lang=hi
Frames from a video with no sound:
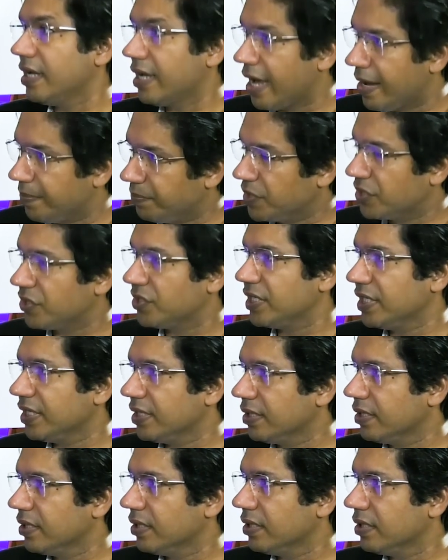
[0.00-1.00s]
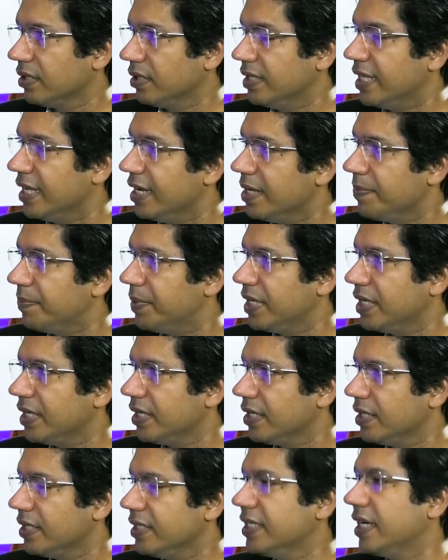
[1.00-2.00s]
एमनेस्टी देनी पड़ी
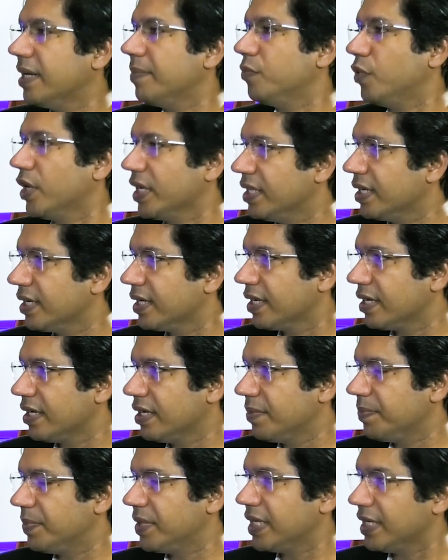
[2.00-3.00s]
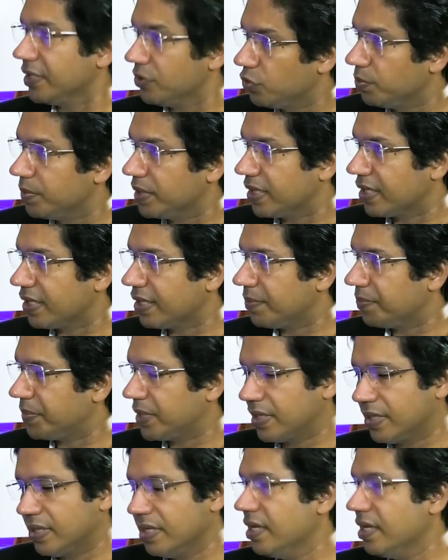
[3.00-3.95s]
या मुआदा करना पड़ा या जो भी करना पड़ा